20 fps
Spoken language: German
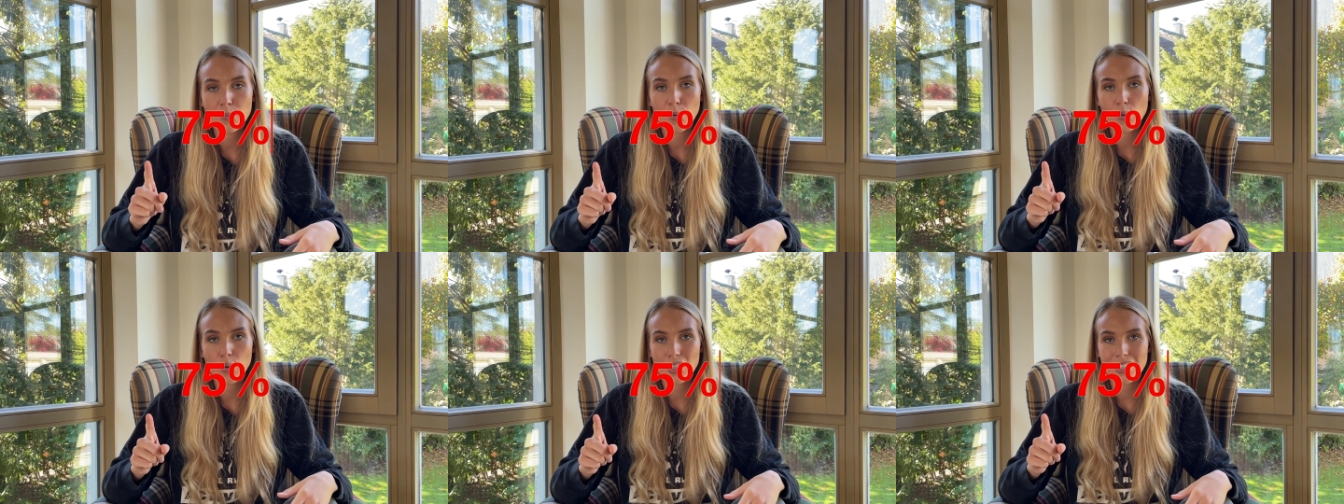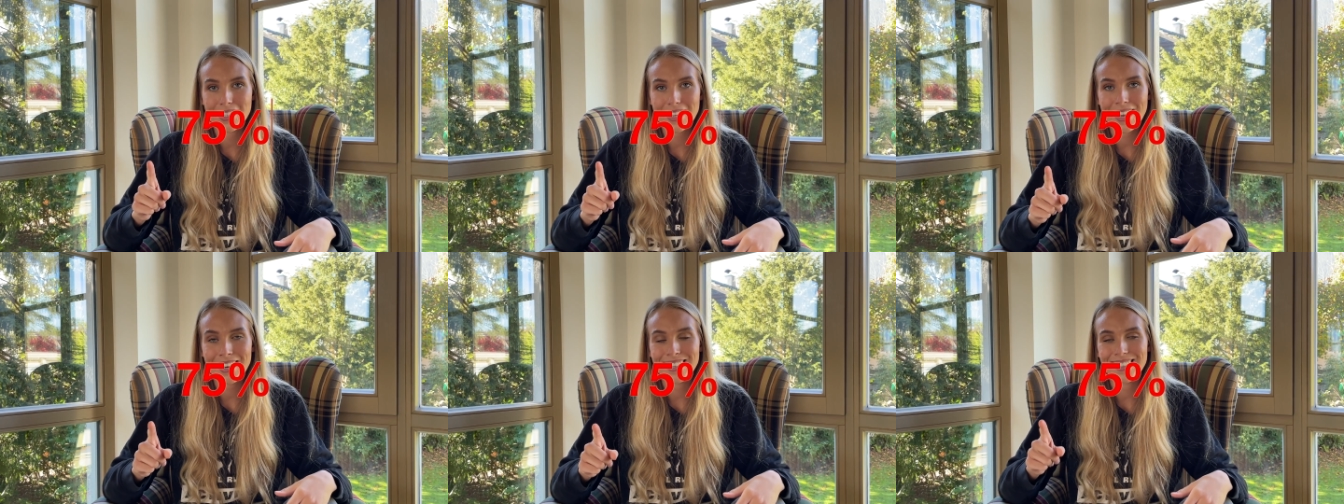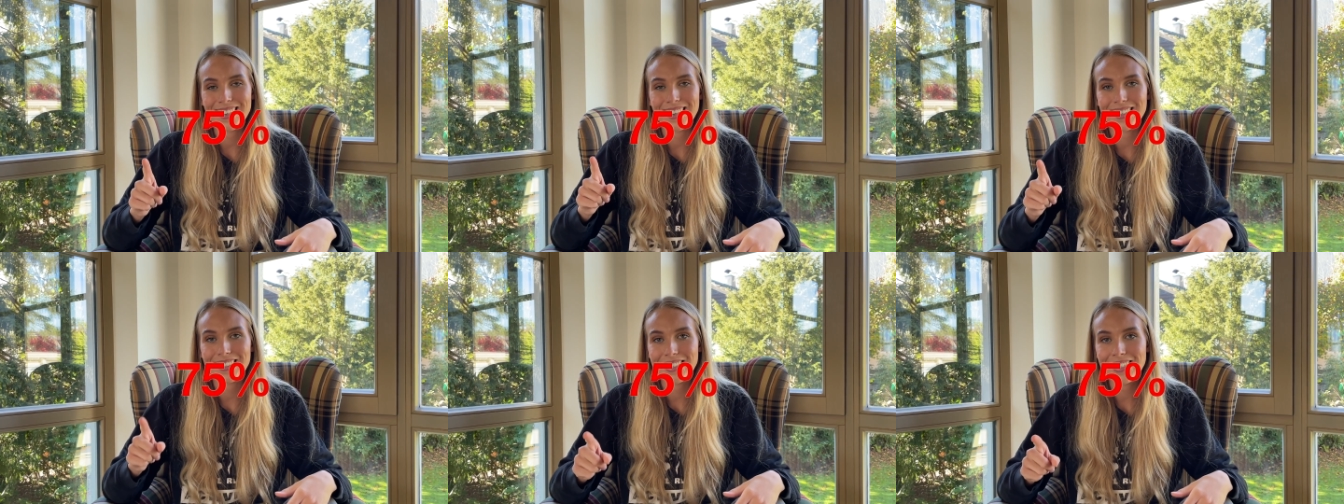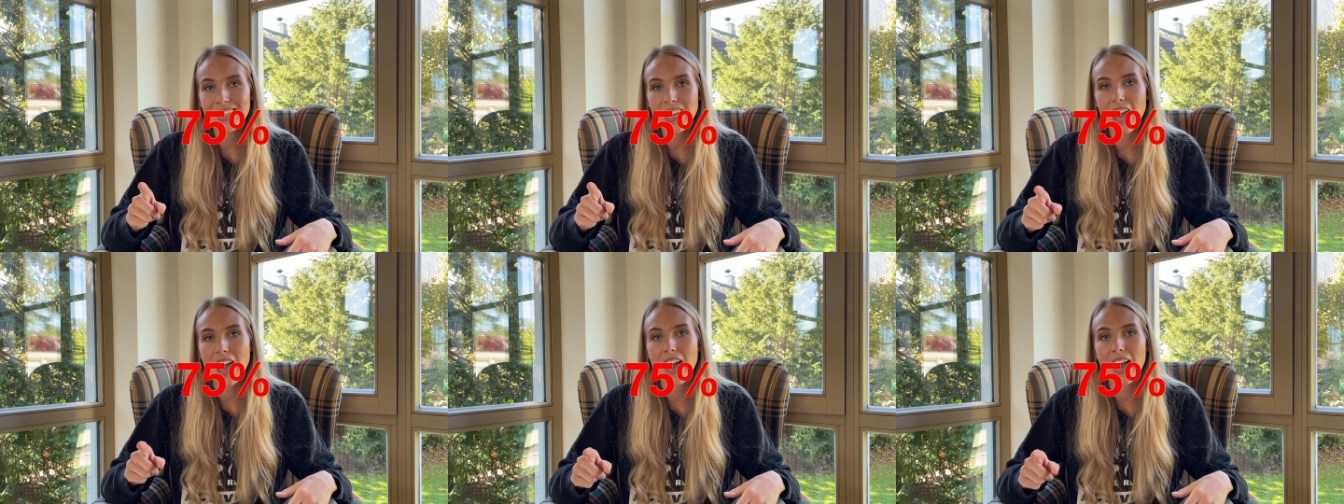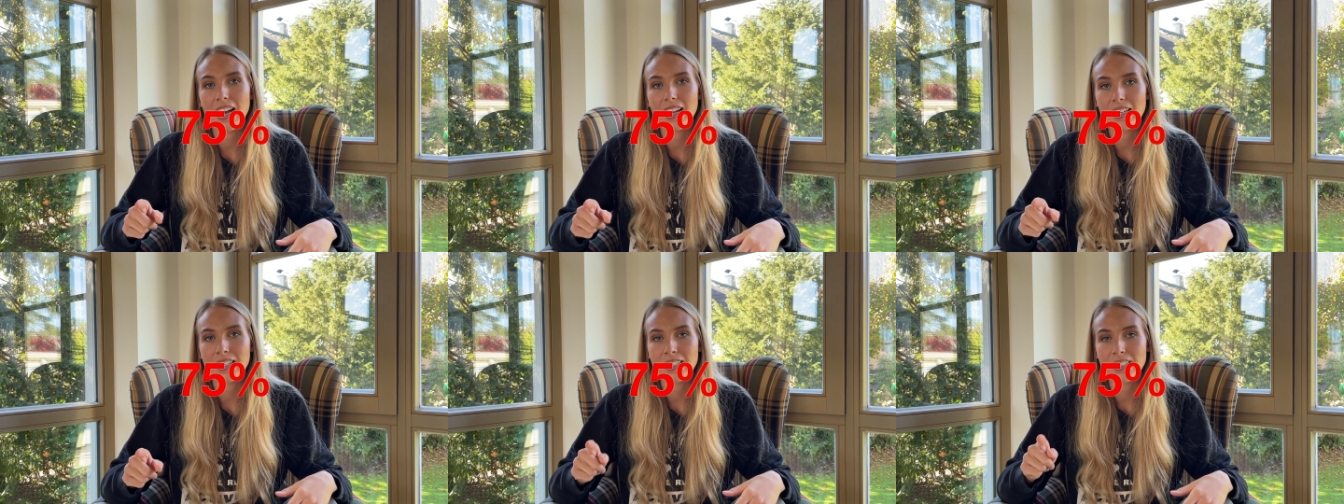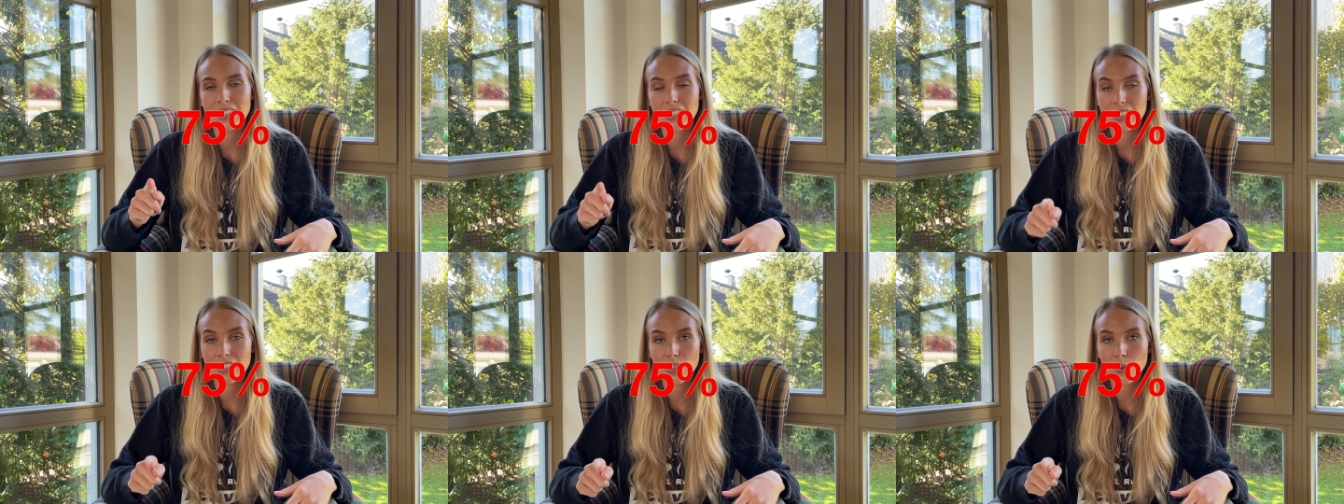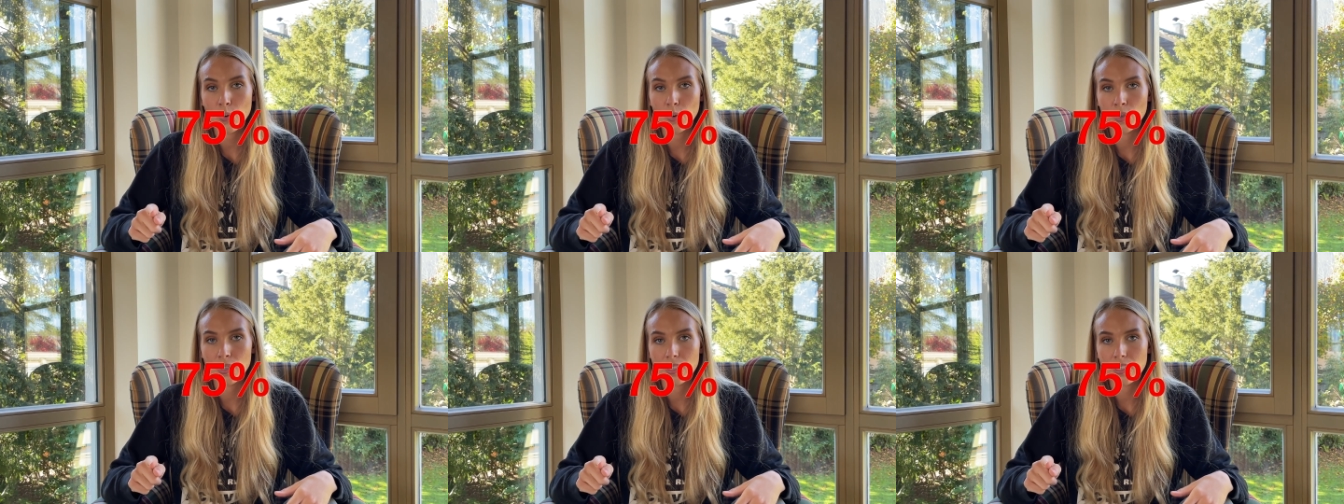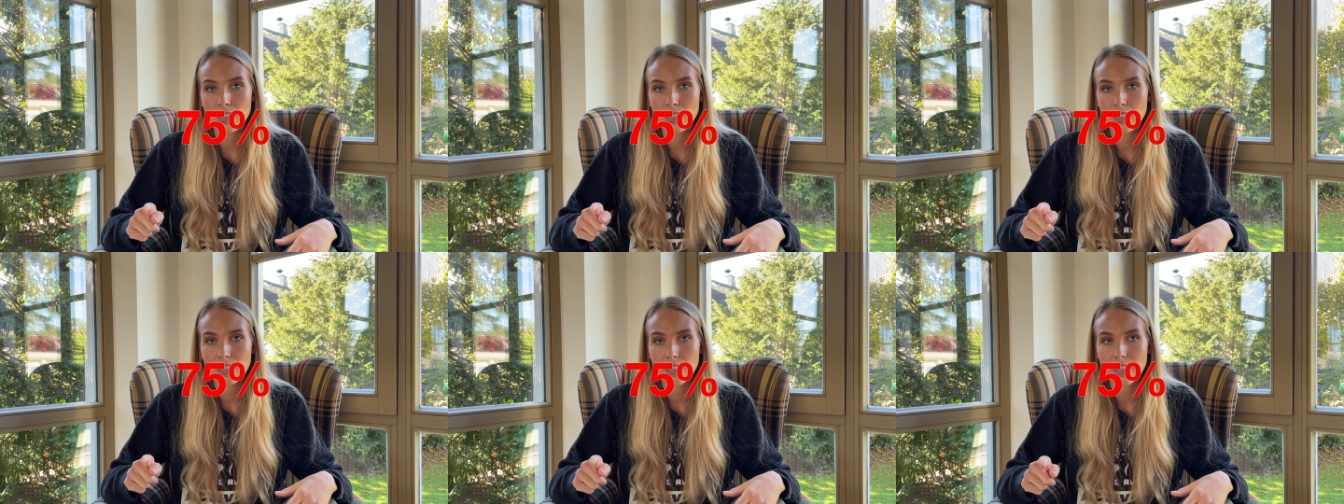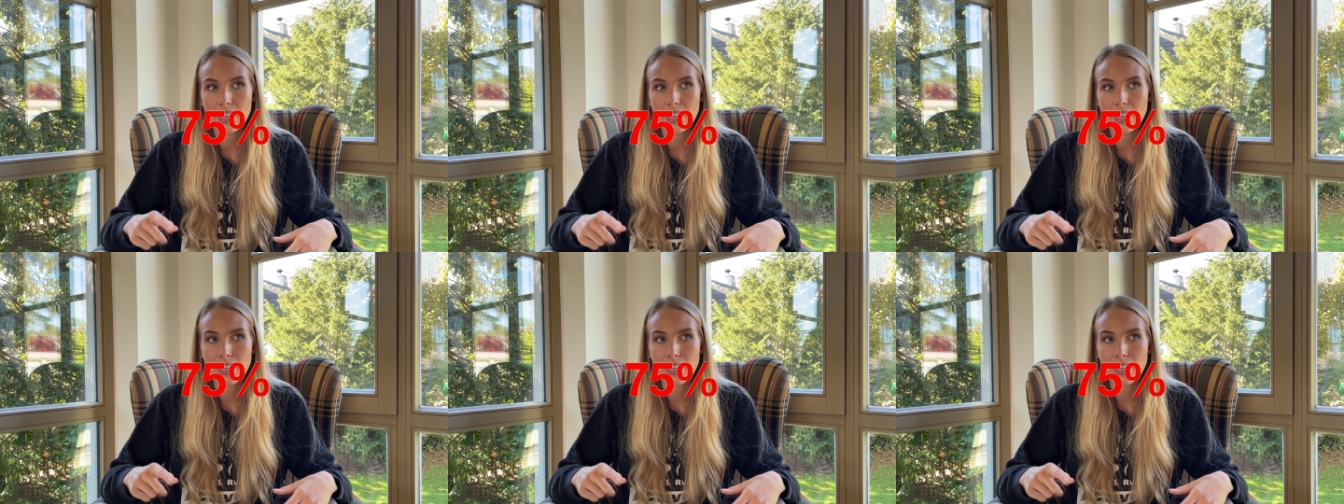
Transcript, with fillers: Prozent der Tierarten in Zoos